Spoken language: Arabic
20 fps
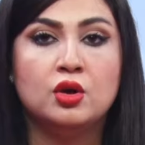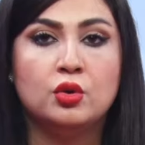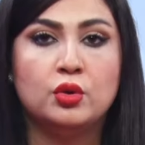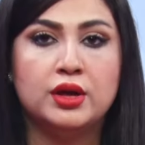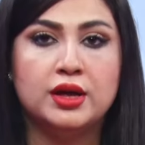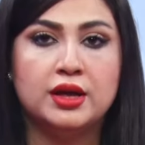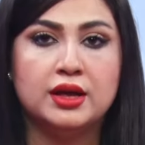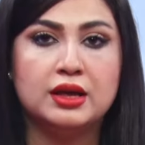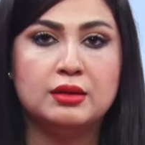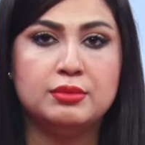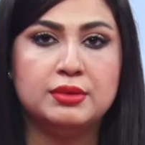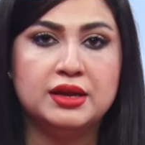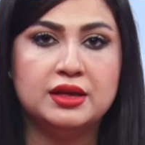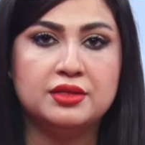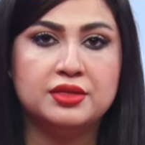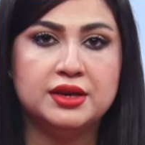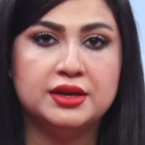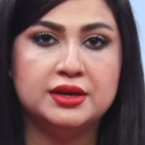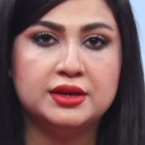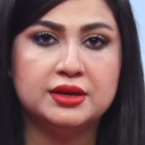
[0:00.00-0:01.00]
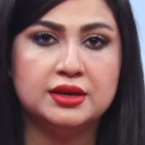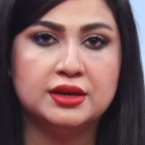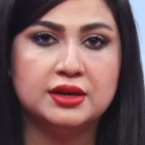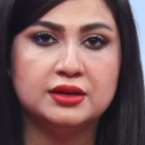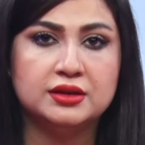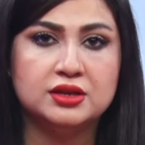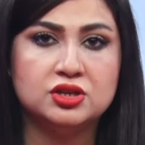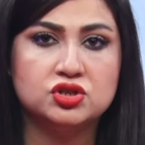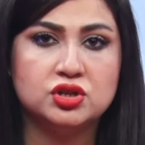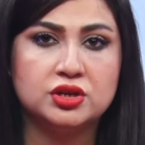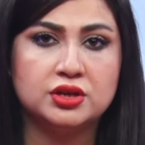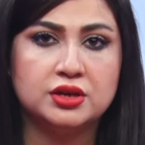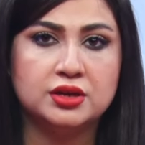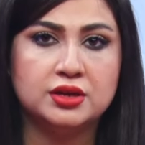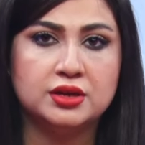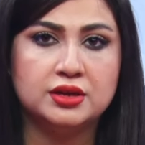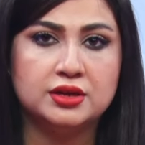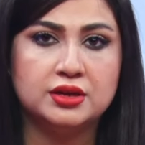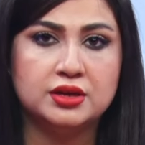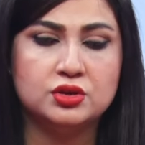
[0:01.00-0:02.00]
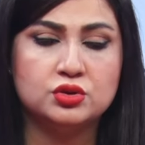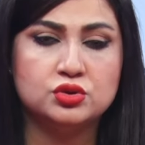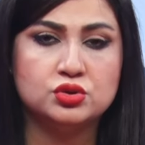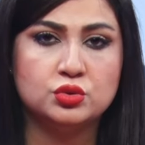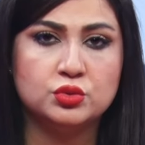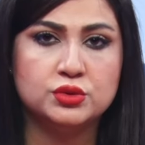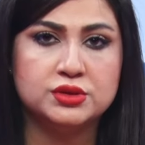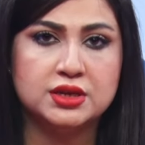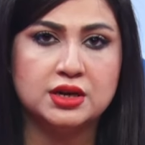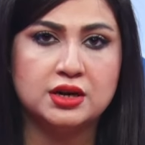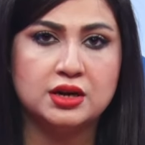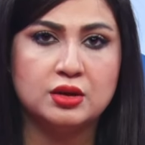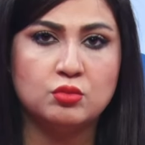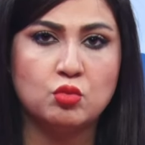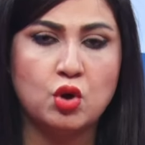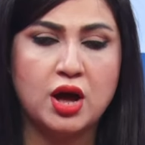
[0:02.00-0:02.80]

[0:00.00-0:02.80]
وقبل ذلك نشر رئيس الوزراء